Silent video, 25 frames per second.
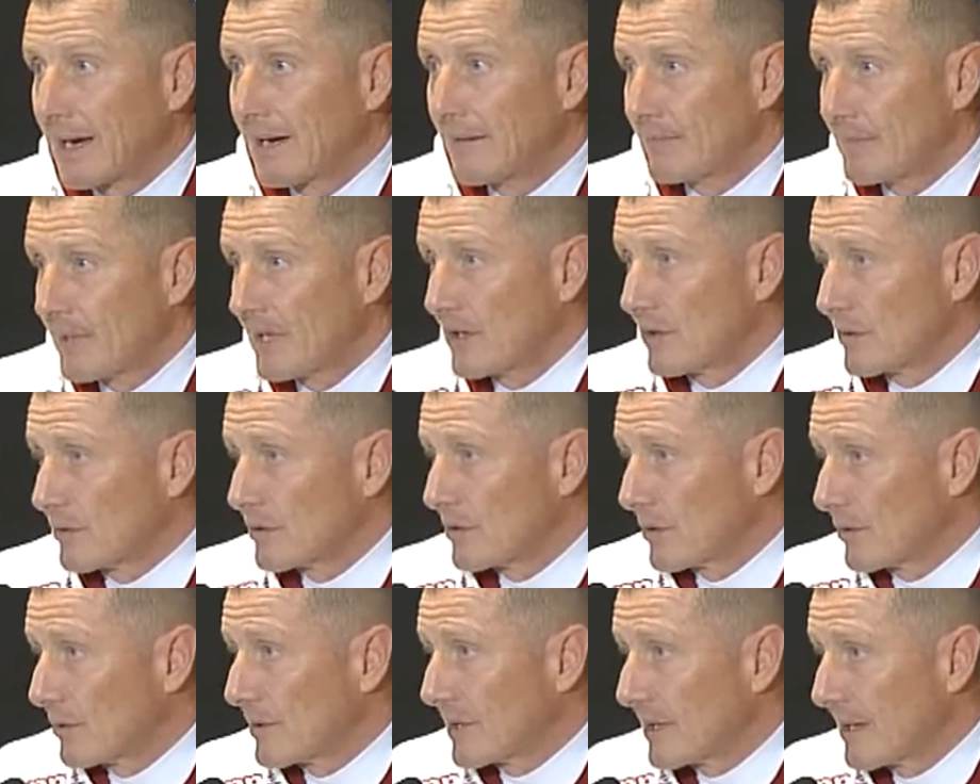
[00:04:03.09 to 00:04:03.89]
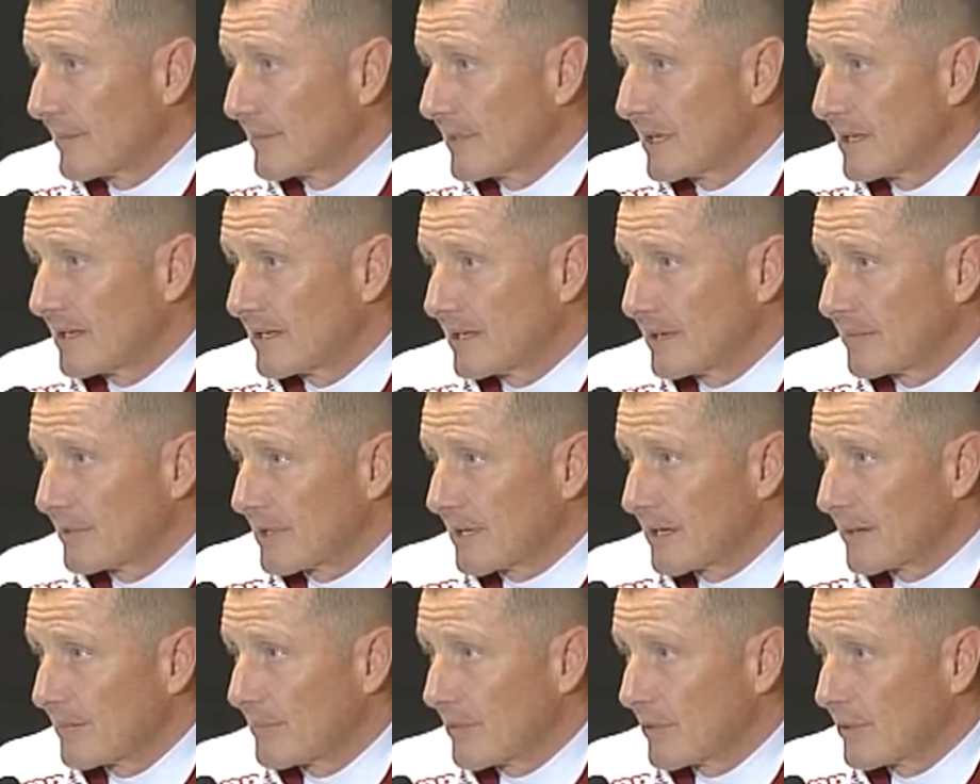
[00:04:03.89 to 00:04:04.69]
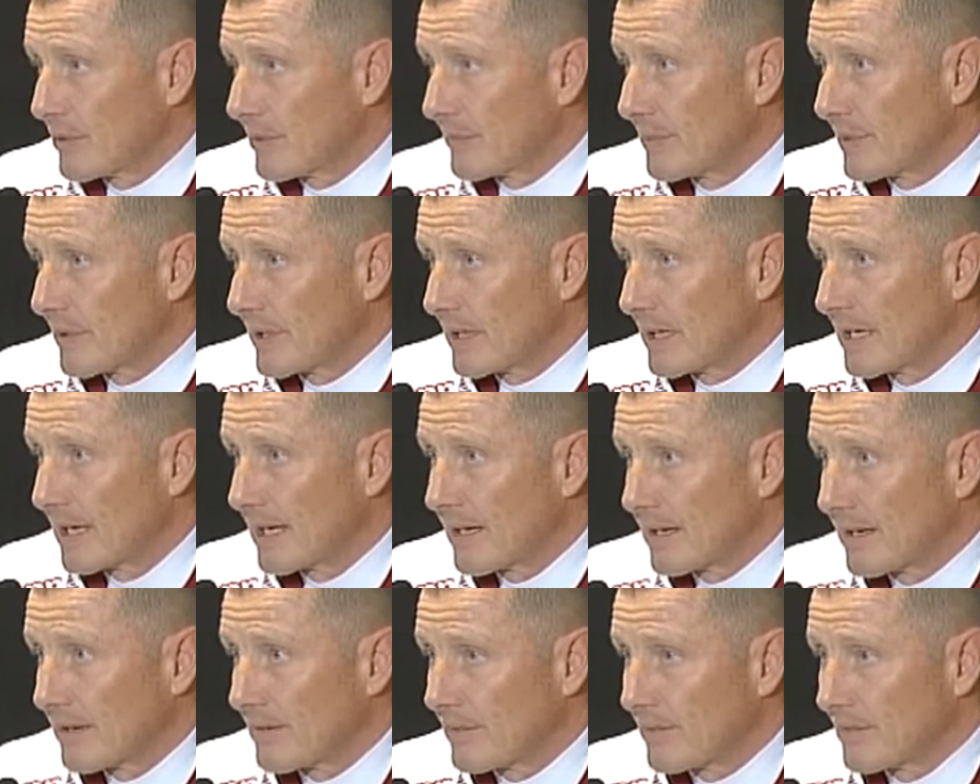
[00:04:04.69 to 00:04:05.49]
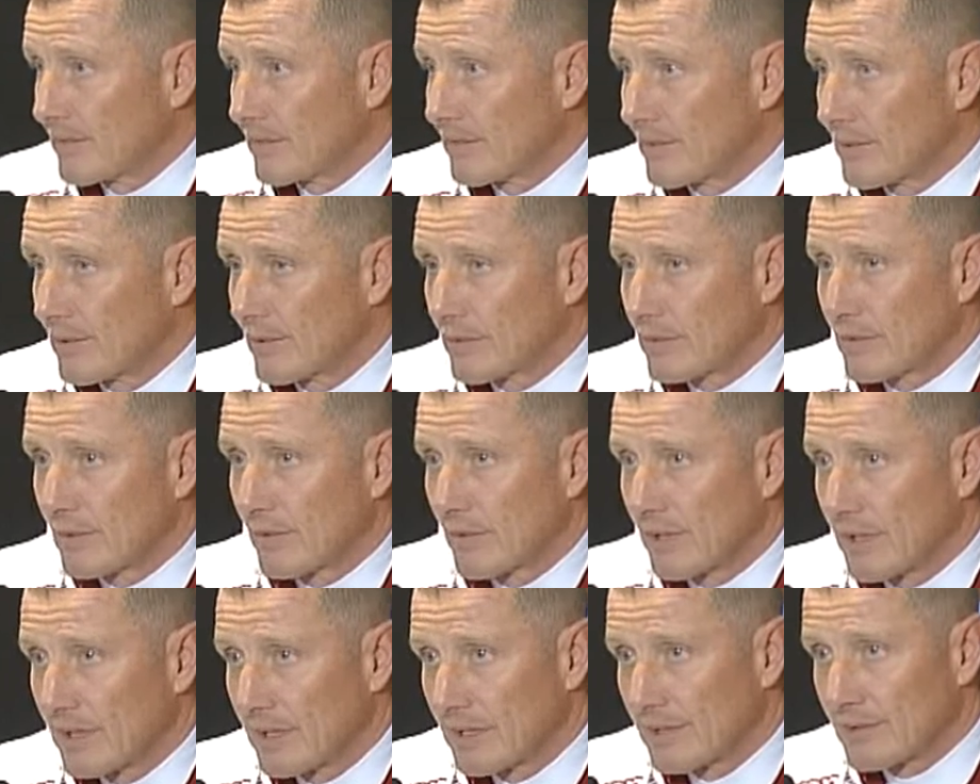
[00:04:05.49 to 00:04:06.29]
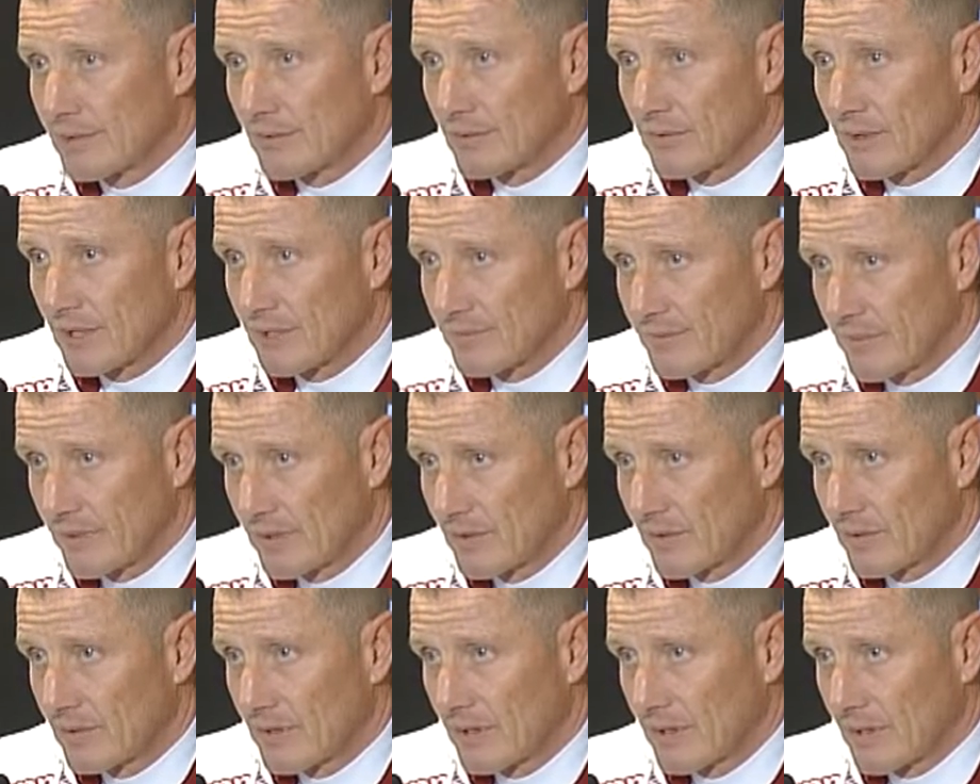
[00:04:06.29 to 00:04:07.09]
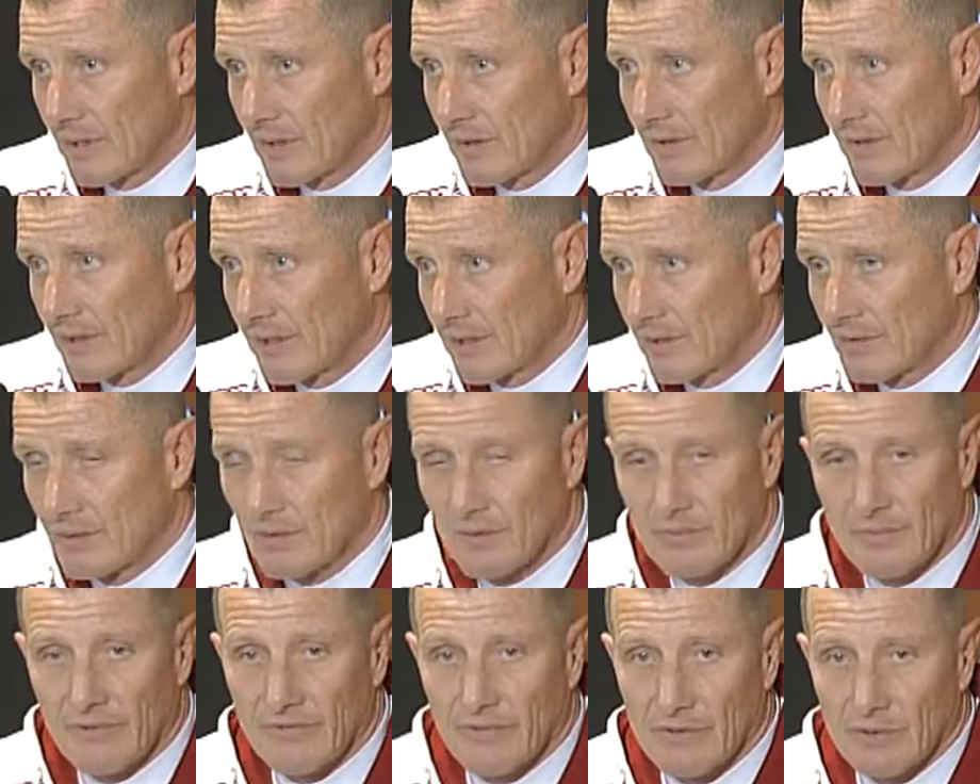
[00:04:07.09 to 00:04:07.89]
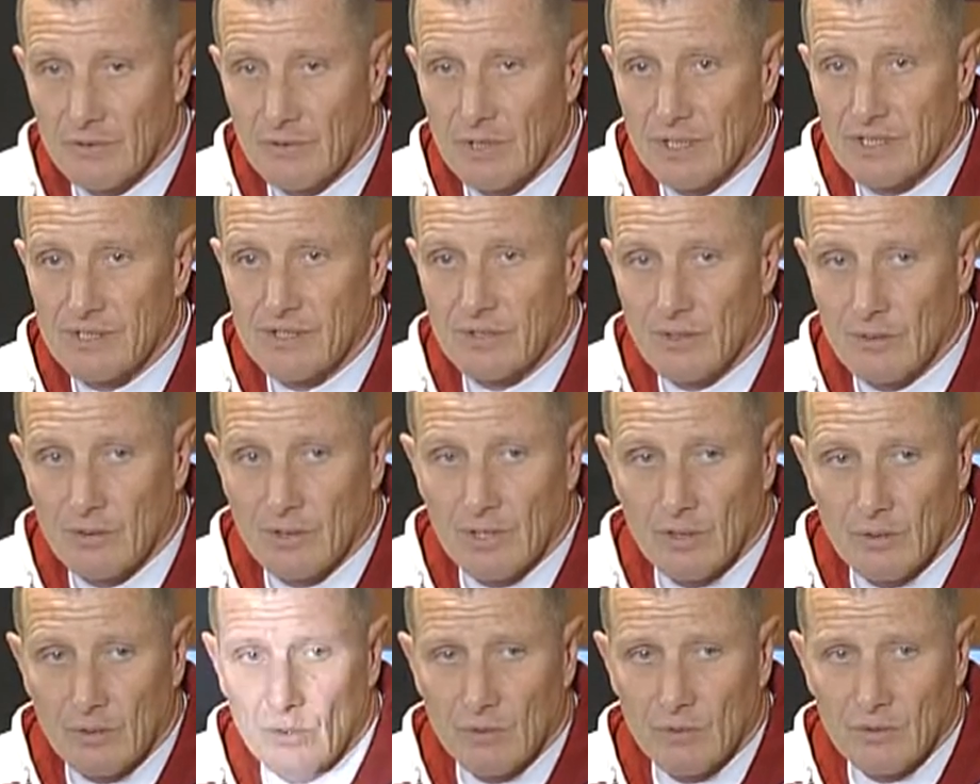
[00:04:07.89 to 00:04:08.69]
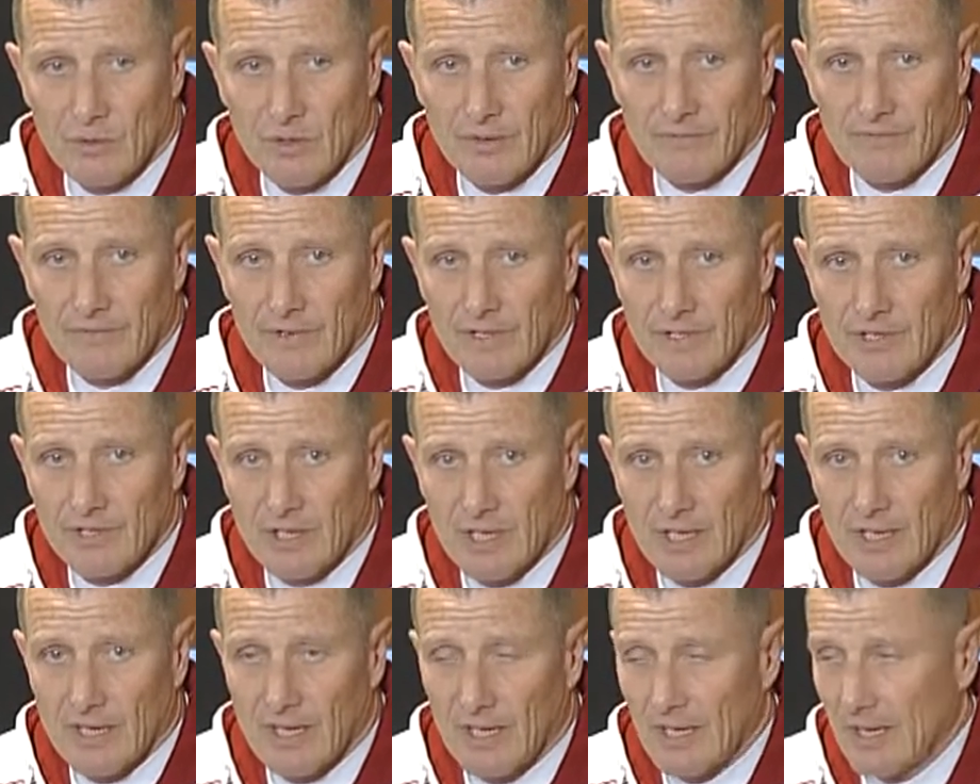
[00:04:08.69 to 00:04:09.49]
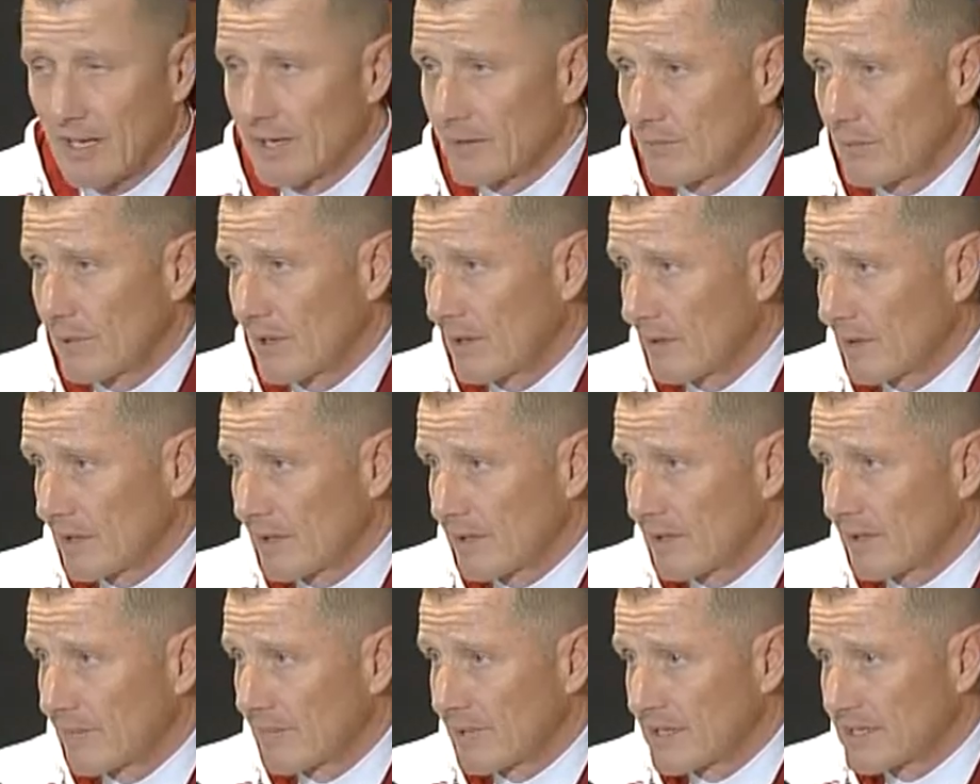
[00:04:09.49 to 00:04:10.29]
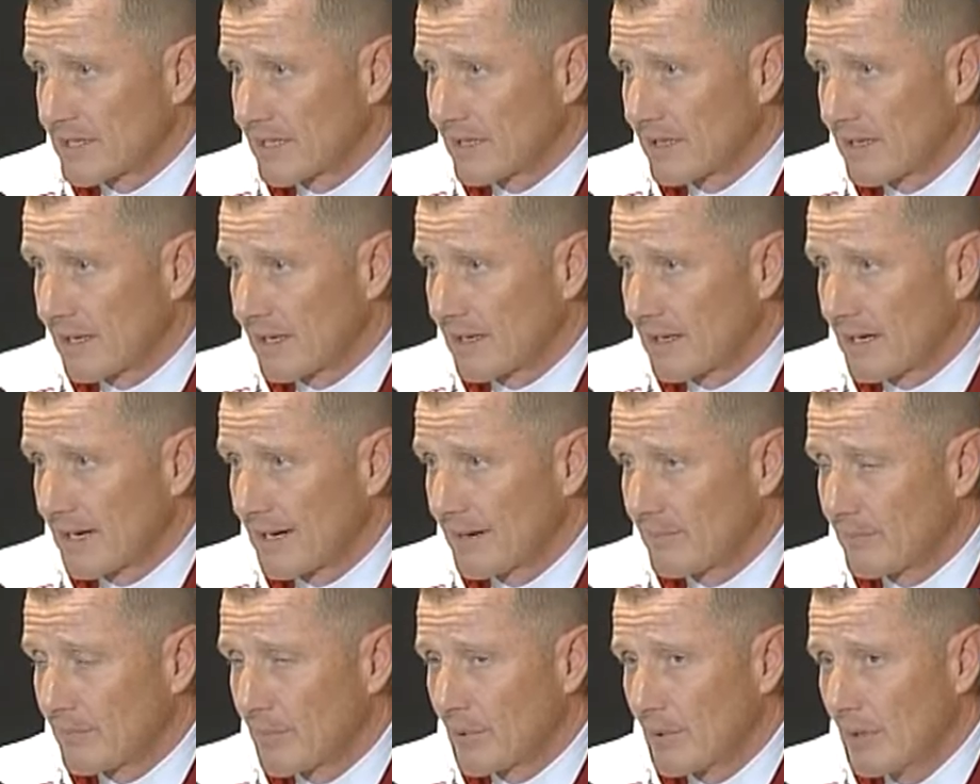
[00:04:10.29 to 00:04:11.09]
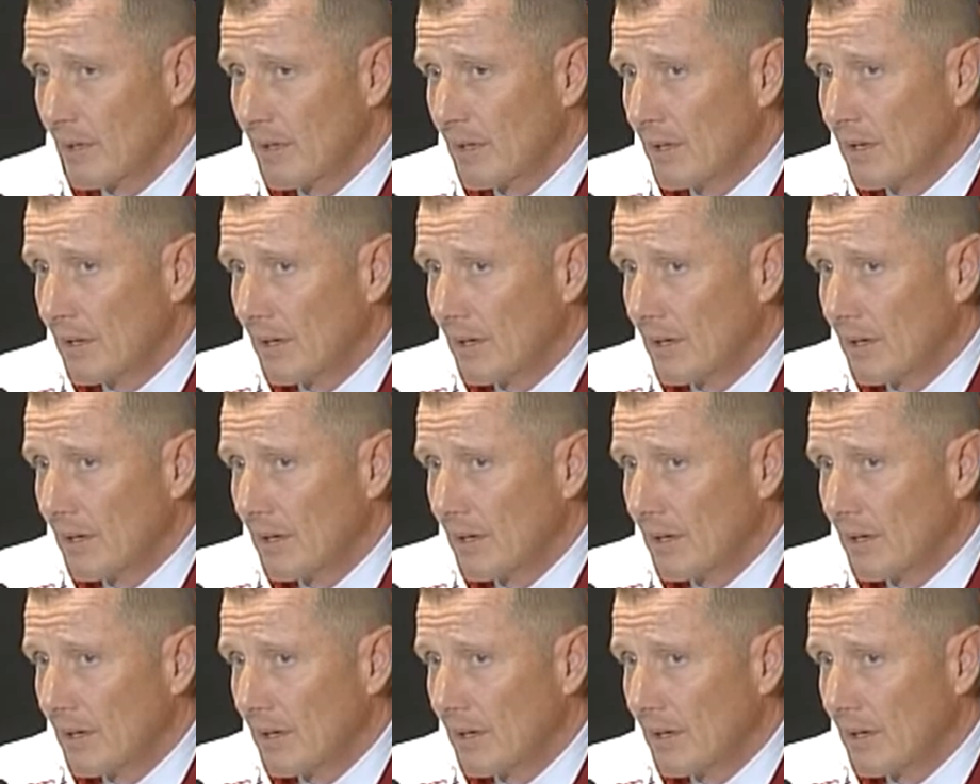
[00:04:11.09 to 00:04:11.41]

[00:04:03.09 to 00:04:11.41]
almeno teoricamente, perché poi dopo le gare un conto è sotto l'aspetto teorico come valutazione, un conto invece è quello che ti presenta in campo.